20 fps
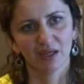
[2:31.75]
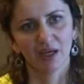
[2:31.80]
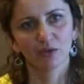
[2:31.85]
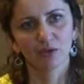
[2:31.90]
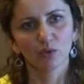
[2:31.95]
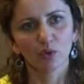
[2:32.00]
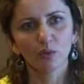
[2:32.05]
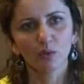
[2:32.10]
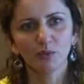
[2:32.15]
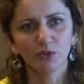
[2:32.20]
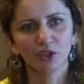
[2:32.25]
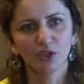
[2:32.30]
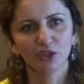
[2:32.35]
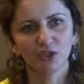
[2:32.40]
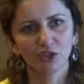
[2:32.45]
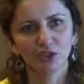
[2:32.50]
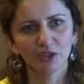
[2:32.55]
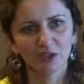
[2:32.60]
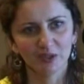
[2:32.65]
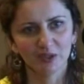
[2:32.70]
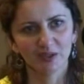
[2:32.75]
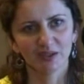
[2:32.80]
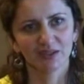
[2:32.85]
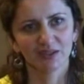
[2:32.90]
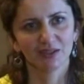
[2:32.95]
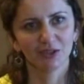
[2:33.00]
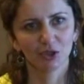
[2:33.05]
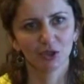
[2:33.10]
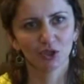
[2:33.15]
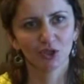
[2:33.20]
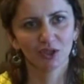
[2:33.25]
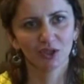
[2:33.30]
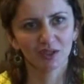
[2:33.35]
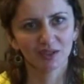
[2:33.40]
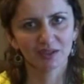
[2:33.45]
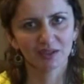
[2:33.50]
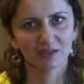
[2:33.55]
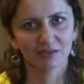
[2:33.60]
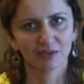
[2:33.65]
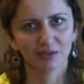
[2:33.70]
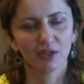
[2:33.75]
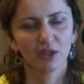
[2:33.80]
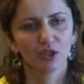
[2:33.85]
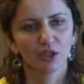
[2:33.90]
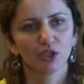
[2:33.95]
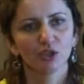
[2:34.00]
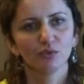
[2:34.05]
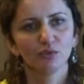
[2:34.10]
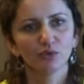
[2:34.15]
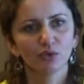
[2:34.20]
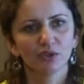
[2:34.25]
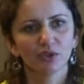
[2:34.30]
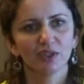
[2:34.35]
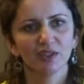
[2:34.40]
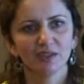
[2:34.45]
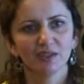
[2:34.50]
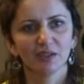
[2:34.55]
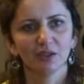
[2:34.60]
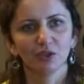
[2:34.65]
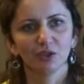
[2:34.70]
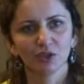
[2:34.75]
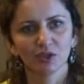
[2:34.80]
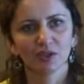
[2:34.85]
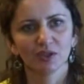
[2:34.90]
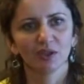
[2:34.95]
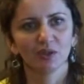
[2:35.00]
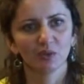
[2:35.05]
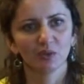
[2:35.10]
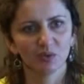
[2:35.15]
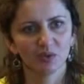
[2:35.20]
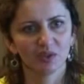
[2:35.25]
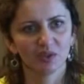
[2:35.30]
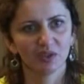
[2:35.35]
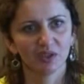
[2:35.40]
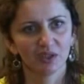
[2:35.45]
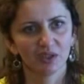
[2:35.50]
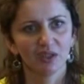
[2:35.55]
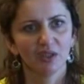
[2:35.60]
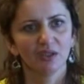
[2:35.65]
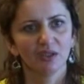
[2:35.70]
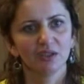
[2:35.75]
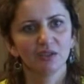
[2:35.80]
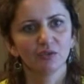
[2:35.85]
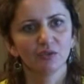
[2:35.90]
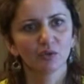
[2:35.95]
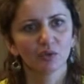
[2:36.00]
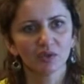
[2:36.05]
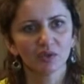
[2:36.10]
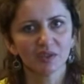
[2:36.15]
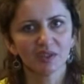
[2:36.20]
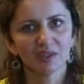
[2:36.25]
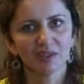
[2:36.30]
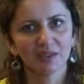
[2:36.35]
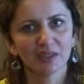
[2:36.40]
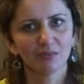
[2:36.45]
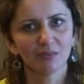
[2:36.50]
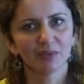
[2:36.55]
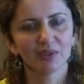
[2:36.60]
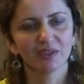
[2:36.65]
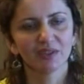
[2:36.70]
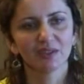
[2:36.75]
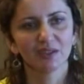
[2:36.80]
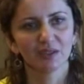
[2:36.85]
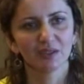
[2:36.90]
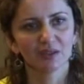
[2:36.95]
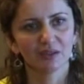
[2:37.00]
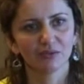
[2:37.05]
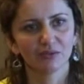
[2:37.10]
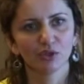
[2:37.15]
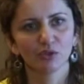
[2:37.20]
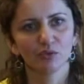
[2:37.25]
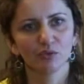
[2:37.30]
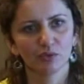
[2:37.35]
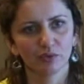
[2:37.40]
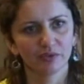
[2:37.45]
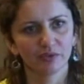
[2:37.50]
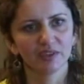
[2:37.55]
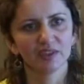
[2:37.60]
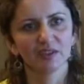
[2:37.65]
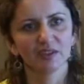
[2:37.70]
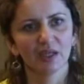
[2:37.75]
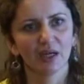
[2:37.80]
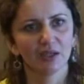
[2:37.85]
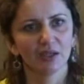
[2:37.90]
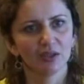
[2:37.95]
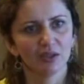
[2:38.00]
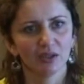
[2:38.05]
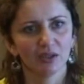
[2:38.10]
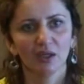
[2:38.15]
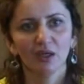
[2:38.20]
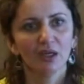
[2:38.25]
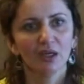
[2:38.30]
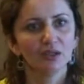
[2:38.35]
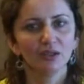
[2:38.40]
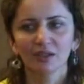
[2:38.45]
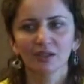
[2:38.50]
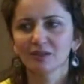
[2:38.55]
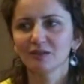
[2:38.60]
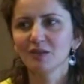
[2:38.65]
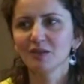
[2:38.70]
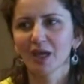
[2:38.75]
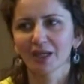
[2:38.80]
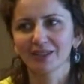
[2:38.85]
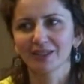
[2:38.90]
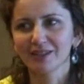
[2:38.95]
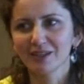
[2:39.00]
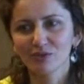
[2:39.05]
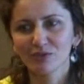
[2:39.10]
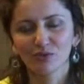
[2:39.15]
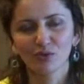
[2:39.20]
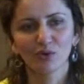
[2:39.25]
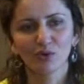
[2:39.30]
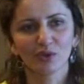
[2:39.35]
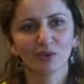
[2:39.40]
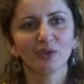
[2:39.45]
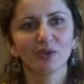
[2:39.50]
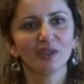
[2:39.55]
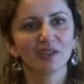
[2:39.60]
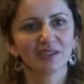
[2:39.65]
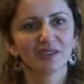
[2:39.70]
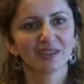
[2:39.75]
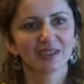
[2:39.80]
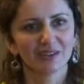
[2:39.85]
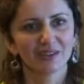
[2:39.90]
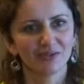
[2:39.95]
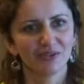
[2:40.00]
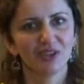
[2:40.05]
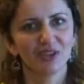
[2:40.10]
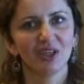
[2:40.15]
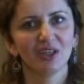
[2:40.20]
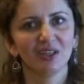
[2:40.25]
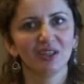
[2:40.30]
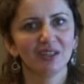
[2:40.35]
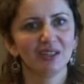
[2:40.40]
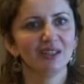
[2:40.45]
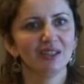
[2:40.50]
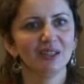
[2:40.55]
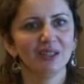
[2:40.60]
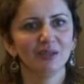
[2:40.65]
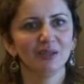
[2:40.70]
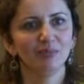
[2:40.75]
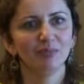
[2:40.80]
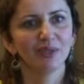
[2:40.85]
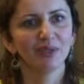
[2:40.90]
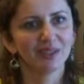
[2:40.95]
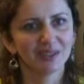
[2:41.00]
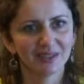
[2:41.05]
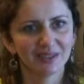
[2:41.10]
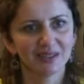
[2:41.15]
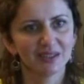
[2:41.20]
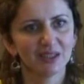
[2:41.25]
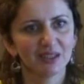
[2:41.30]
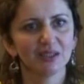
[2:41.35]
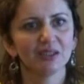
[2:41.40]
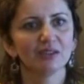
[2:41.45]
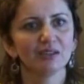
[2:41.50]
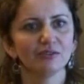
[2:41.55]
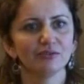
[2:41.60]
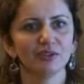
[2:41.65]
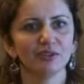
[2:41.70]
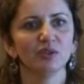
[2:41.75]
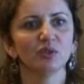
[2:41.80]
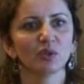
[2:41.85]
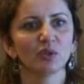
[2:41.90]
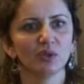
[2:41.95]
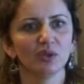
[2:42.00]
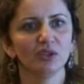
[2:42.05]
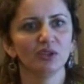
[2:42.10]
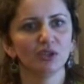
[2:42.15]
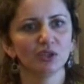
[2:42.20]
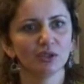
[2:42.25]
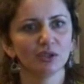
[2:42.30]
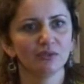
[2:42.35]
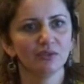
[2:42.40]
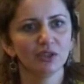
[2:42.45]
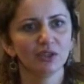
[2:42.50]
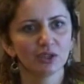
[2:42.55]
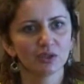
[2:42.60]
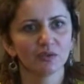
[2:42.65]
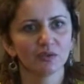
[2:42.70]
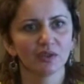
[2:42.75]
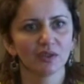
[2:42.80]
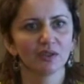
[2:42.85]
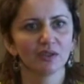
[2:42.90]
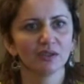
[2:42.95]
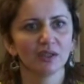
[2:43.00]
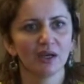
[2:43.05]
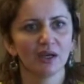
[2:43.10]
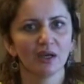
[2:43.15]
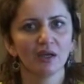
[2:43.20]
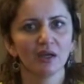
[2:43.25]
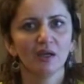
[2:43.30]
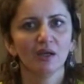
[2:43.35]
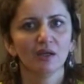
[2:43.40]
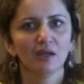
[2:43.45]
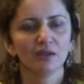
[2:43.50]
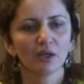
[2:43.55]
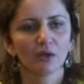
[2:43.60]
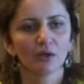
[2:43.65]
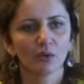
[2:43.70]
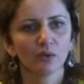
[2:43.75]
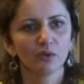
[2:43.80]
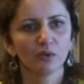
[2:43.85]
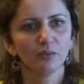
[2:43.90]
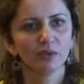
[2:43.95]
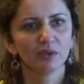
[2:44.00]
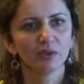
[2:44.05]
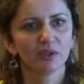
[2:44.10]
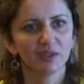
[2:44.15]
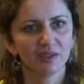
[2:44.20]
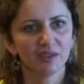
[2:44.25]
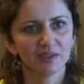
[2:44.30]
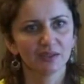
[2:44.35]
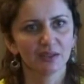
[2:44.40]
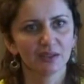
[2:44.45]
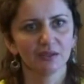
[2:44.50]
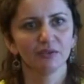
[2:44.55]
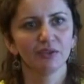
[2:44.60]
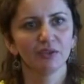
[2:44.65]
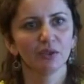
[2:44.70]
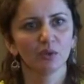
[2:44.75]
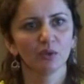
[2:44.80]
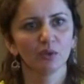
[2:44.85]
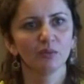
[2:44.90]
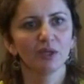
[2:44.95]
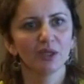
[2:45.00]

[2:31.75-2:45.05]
от общей численности черкесов живут на исторической родине. 97% живут в изгнании. Нет ни одного сравнения или прецедента в истории человечества, когда народ был изгнан в таком